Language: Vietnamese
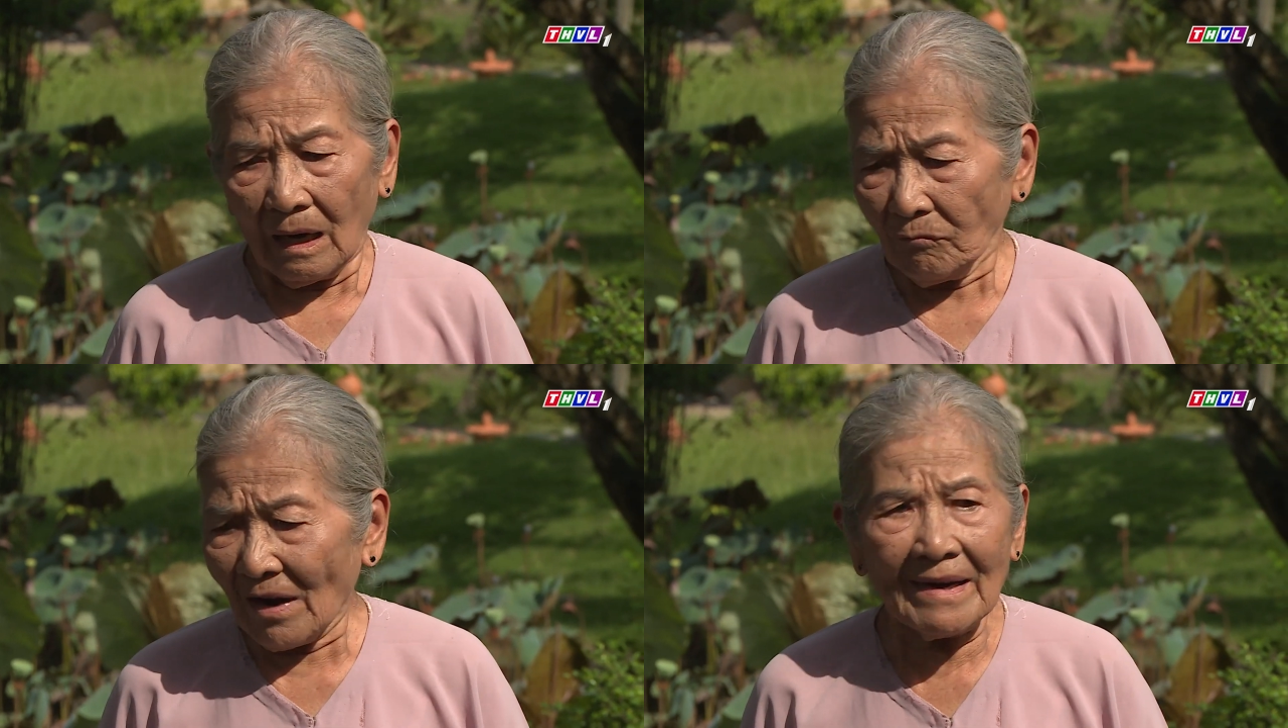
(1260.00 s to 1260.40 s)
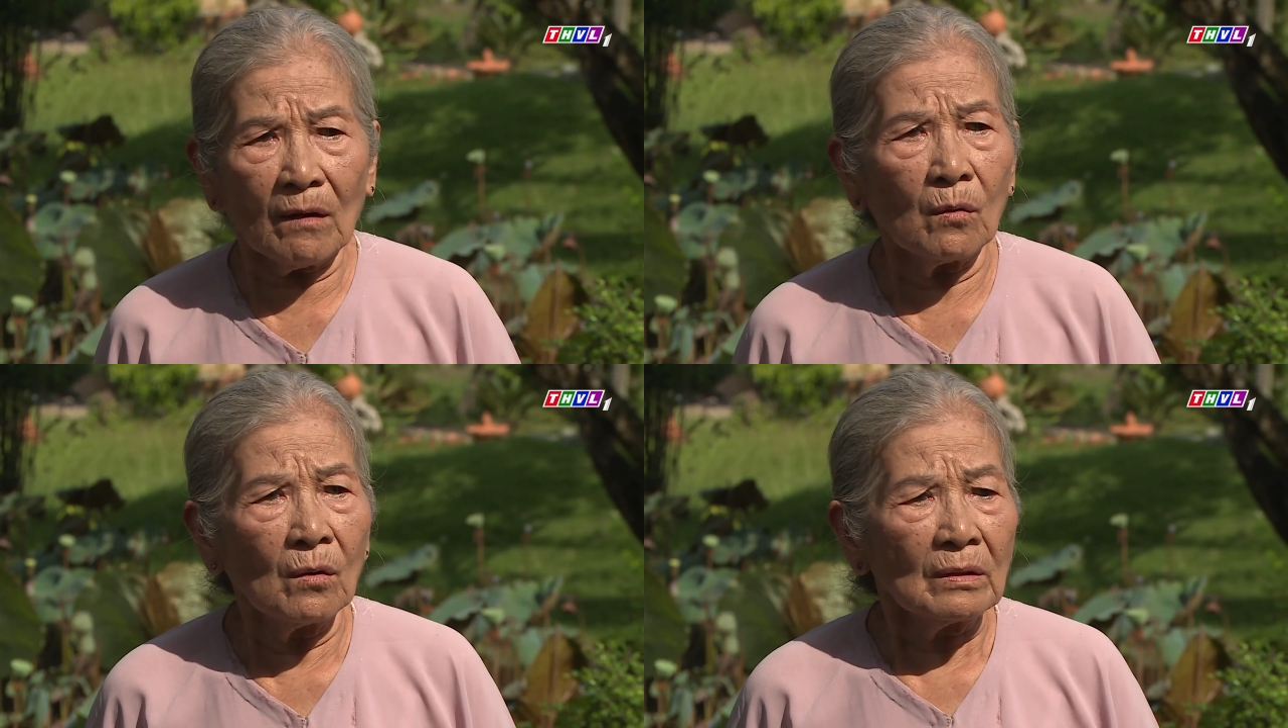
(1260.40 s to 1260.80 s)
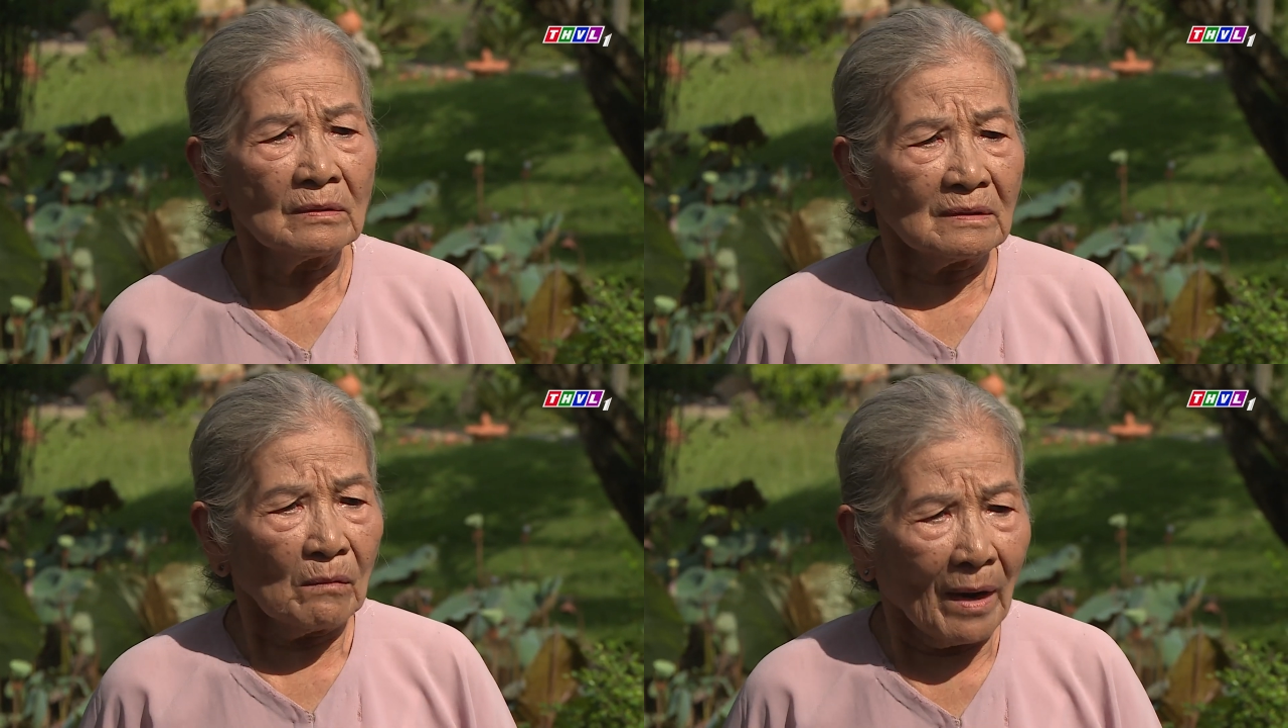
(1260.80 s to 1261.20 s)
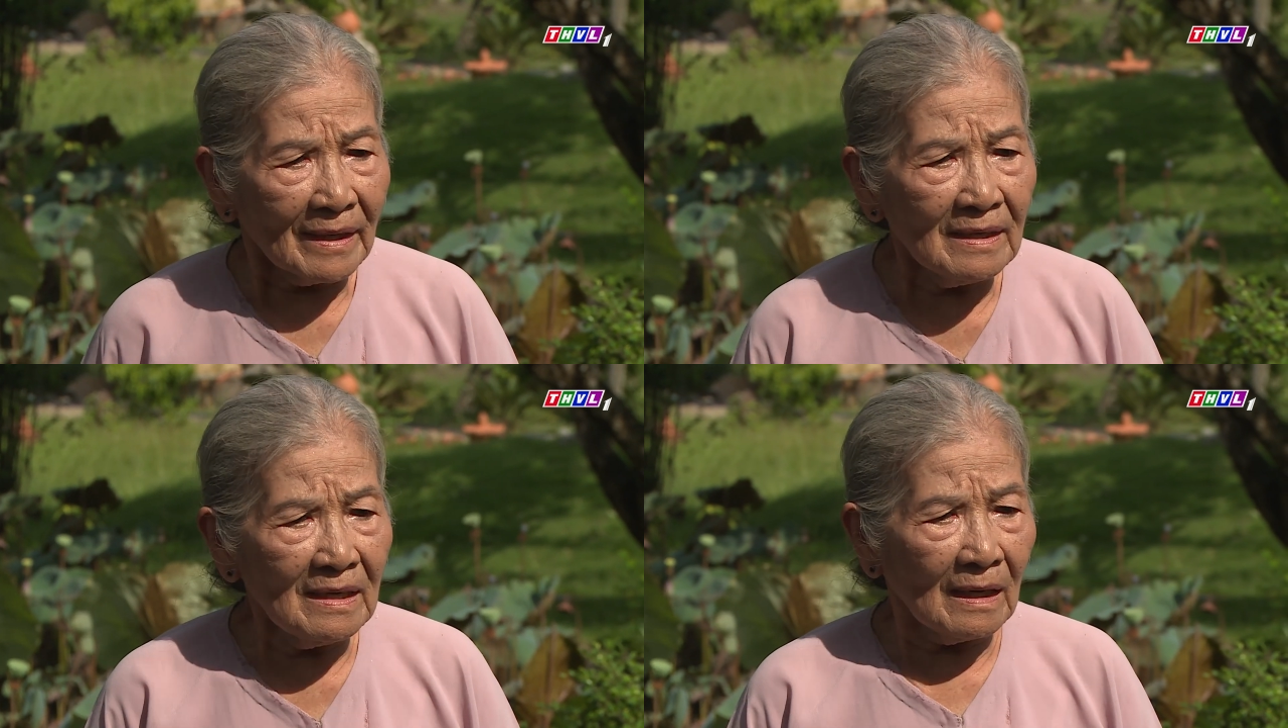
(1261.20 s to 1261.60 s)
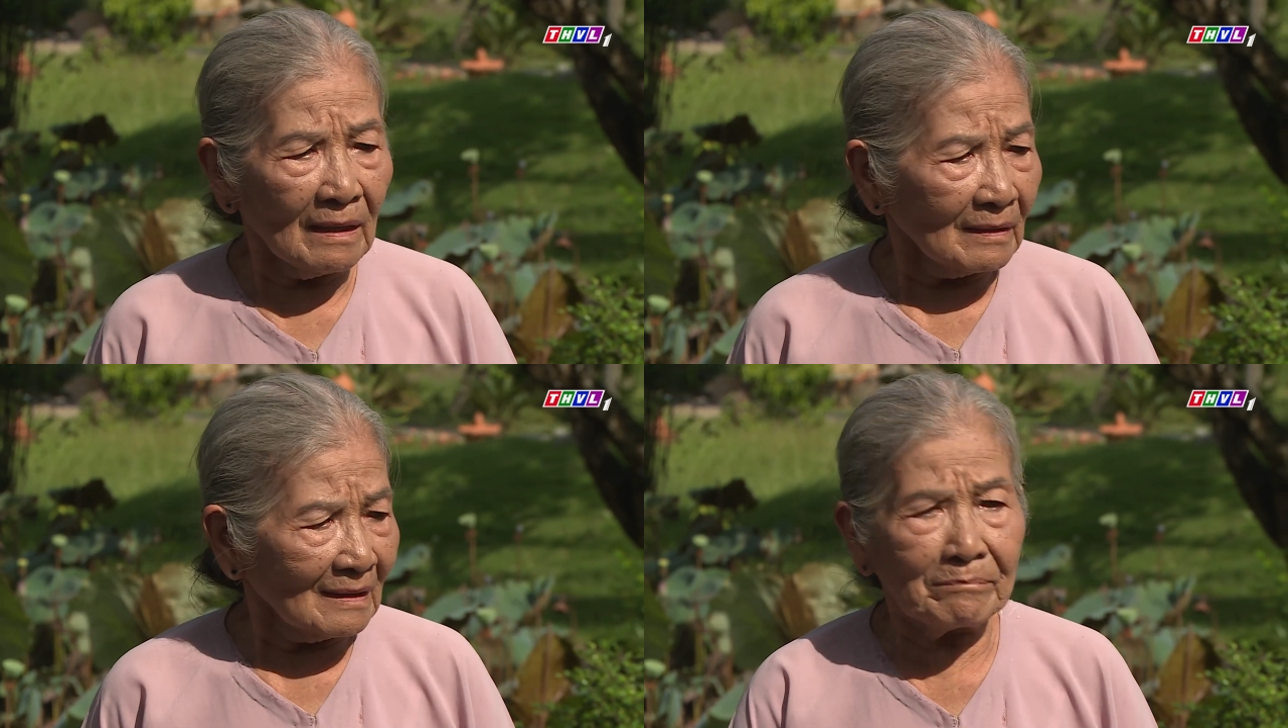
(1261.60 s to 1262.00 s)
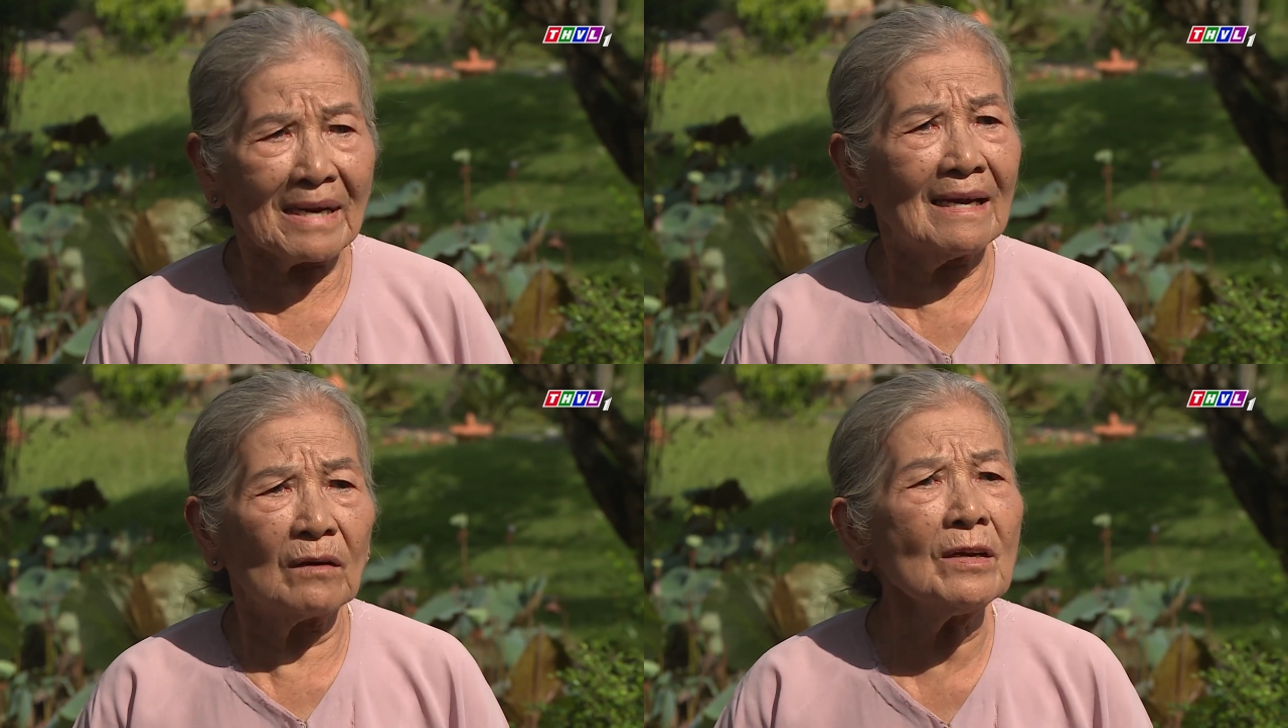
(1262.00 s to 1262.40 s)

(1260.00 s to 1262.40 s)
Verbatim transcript: không phải đâu ngoài khi tầm này là